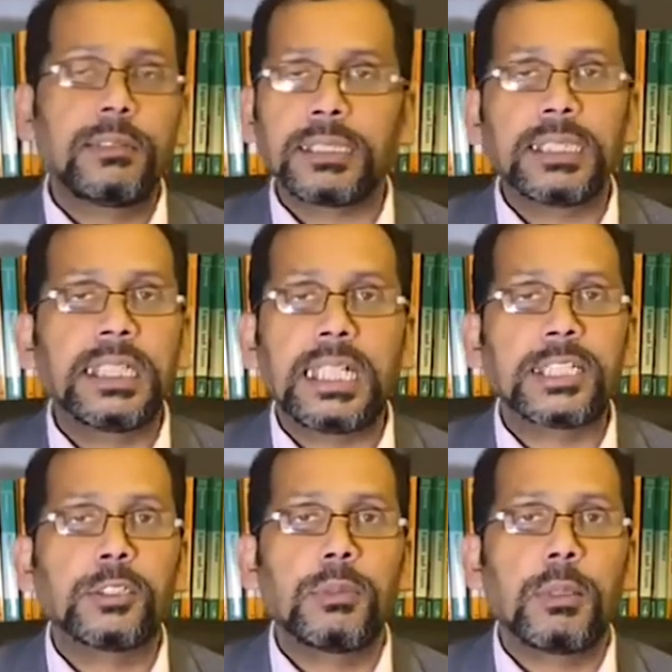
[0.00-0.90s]
একটা
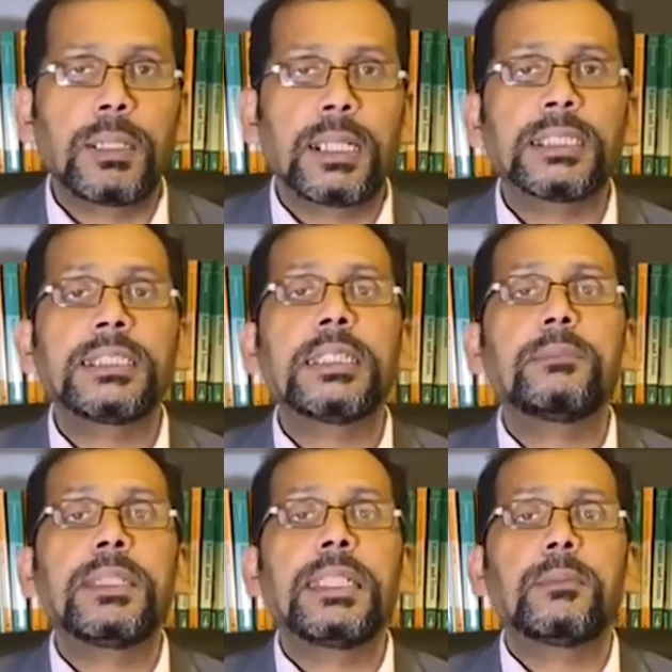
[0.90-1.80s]
ডিক্লারেশন ব্যাপার একটা
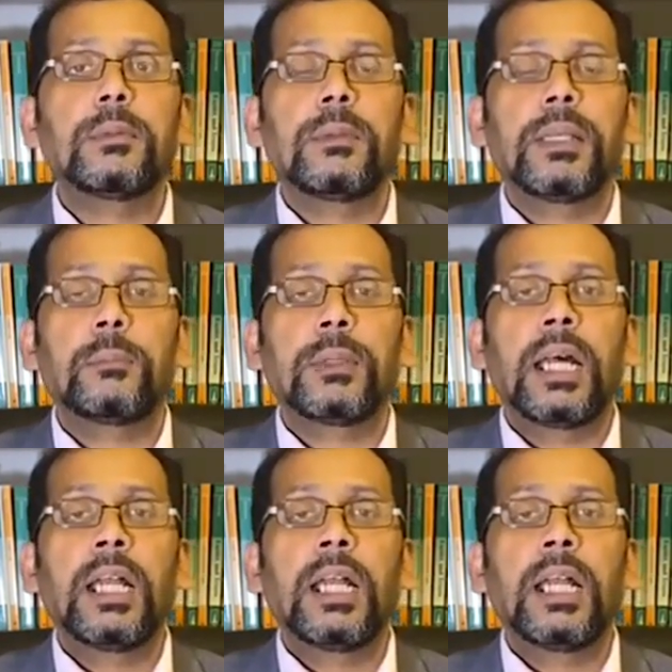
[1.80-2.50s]
স্টেটমেন্ট দিয়ে বলবে আমরা